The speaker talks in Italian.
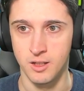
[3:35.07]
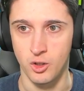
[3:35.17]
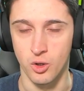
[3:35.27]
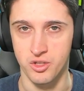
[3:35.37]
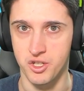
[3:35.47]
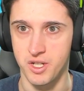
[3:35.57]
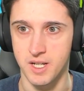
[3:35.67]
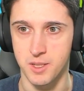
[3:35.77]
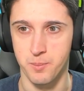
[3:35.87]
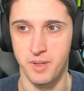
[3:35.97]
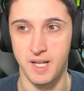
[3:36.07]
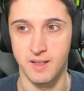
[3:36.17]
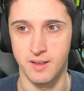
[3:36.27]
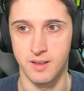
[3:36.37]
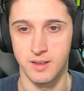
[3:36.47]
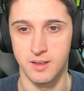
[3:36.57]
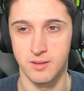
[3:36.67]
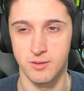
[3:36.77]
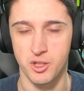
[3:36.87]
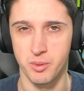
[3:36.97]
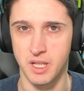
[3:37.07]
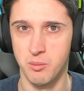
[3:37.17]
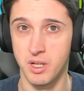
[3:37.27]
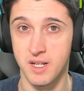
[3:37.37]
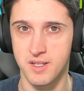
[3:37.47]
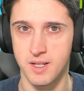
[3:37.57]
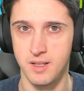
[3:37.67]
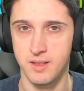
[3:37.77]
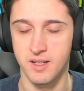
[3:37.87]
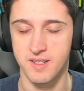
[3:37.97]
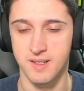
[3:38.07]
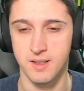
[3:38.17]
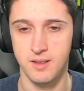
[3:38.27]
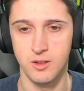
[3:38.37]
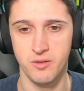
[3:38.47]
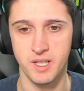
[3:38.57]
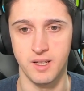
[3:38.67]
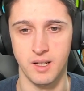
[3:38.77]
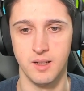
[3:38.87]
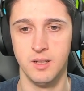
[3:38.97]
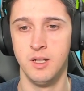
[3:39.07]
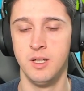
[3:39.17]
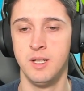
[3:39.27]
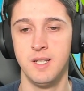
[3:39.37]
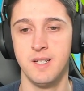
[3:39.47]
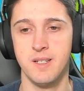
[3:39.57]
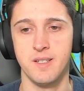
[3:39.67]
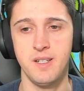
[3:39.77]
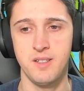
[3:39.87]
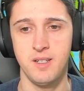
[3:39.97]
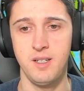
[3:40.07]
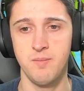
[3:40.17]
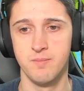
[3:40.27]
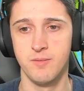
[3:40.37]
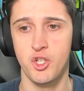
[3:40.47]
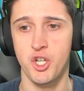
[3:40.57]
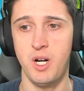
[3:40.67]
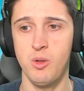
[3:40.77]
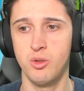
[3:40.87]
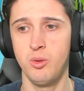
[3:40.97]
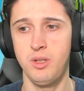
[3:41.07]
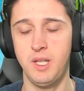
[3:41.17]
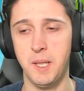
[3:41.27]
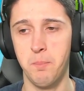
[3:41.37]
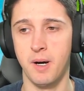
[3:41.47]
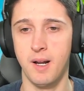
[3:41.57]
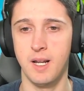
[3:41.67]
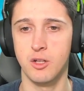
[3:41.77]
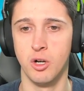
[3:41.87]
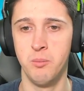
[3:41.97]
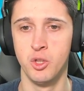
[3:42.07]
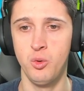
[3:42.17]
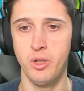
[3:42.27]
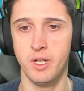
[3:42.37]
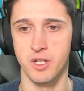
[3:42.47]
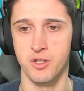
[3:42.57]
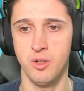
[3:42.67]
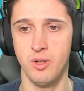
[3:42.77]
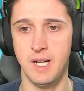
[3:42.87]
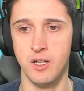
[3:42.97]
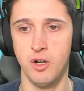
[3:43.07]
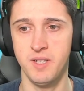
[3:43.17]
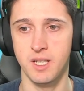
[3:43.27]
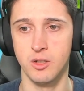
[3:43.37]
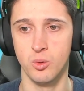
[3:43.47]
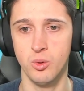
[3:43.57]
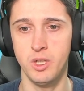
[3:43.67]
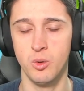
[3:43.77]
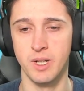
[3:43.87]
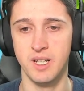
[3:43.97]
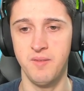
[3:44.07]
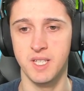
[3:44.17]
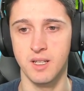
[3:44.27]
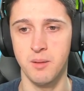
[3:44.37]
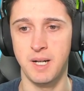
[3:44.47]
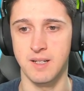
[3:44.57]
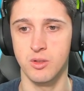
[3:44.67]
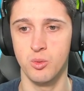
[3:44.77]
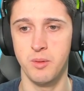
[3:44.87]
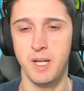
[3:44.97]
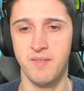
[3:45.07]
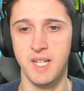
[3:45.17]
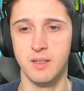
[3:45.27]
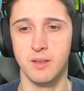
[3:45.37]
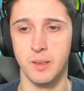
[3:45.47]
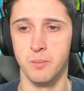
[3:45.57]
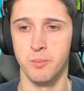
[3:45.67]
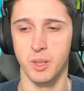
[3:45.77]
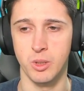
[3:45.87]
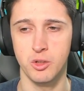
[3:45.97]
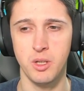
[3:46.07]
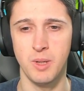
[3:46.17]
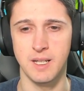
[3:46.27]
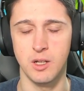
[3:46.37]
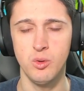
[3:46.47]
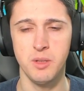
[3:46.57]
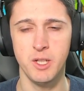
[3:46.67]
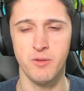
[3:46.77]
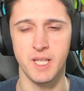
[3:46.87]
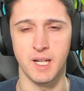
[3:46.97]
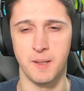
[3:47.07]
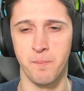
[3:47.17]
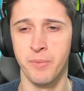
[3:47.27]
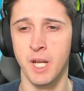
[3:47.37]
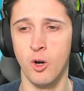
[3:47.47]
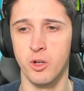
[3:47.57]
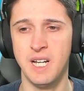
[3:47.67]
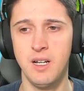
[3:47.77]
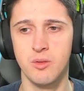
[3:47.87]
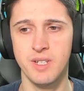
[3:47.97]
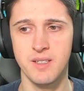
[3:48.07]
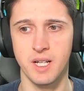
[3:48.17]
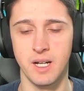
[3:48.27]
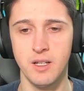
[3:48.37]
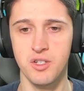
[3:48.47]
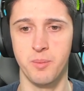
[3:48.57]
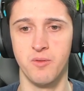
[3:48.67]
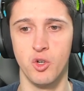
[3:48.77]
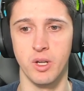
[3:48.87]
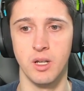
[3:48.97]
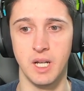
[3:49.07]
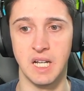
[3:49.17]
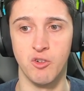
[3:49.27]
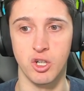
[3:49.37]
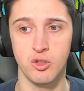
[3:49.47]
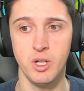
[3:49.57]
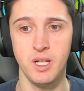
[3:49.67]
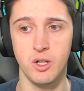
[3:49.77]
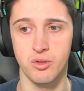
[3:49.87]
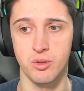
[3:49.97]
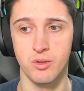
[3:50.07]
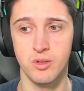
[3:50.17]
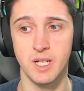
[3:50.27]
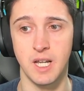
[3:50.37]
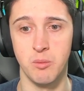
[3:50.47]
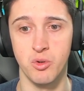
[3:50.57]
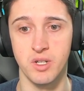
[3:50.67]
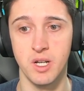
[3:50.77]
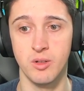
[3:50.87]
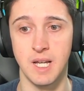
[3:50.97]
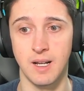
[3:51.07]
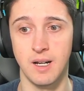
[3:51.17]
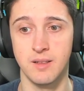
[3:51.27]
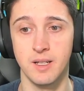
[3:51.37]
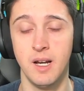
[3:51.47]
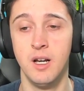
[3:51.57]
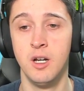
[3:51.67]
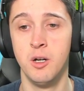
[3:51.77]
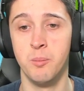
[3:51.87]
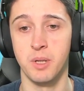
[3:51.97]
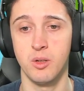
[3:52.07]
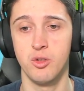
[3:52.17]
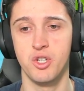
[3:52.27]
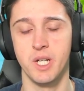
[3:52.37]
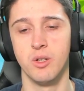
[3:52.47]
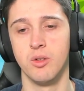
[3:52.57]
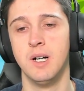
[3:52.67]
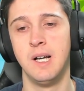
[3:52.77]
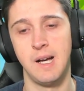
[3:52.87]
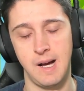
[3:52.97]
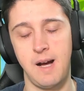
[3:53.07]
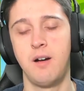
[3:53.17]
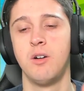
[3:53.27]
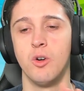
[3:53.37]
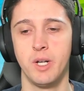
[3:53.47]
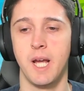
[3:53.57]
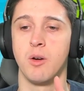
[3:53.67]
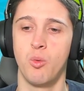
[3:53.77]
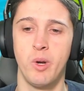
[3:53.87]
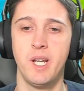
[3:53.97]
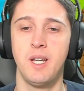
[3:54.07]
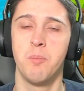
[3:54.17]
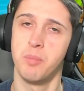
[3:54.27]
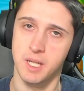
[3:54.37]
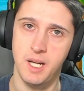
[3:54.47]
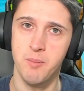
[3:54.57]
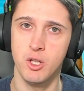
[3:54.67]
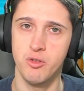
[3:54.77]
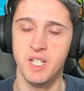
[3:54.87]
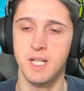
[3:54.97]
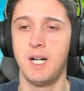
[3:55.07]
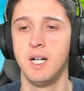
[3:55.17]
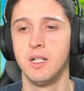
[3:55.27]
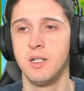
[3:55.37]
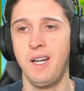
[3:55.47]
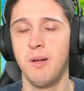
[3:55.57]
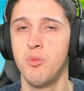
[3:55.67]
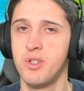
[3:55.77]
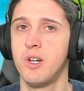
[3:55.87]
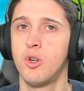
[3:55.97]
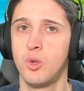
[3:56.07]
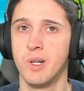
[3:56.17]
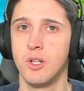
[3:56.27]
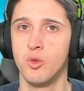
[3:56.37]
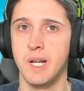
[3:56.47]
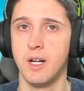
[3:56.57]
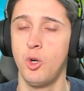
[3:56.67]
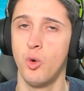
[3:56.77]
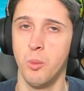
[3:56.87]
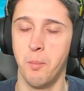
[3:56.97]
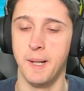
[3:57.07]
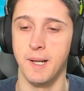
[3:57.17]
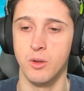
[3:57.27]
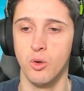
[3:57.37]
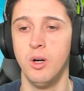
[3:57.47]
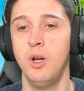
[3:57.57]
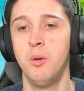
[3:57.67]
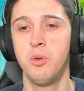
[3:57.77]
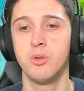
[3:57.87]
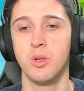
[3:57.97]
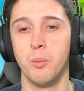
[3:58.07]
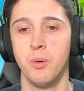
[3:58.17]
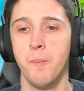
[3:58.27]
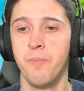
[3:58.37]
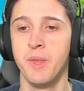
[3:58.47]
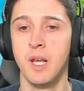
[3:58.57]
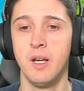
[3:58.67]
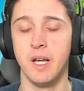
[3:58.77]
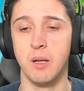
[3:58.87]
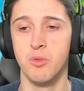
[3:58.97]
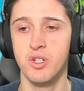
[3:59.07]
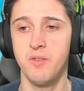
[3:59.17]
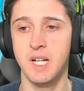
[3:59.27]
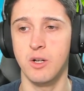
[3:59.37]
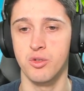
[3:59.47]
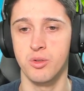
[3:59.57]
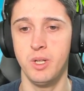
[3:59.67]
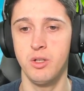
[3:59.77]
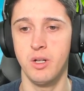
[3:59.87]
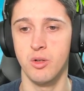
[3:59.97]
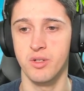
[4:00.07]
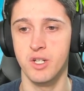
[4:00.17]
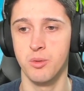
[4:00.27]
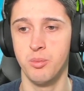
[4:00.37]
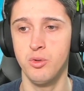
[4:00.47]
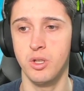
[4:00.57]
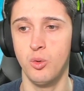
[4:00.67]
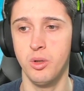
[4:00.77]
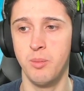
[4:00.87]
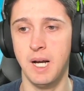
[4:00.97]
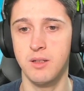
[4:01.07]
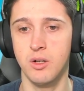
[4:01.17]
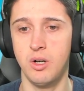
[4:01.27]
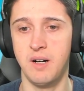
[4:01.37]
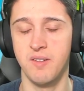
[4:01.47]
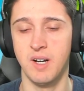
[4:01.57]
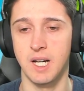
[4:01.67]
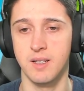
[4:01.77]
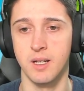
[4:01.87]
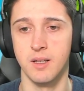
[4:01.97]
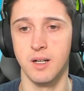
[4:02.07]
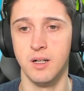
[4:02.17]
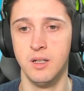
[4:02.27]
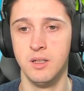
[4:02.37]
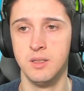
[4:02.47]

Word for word: cosa ci aspetta, ci potrebbero essere interessanti novità. Sì sì, Ciao a tutti, parla Tom Nook, sono le 9.31 di lunedì 23 marzo 2020. Per quanto riguarda le ultime novità, ho delle notizie grandiose per voi. I lavoratori di costruzione del Museo di Atlantide procedono. Ah, ok, quindi prima novità, il museo ancora non è completo, purtroppo. Il museo verrà costruito nello stesso punto in cui Blatero aveva la tenda.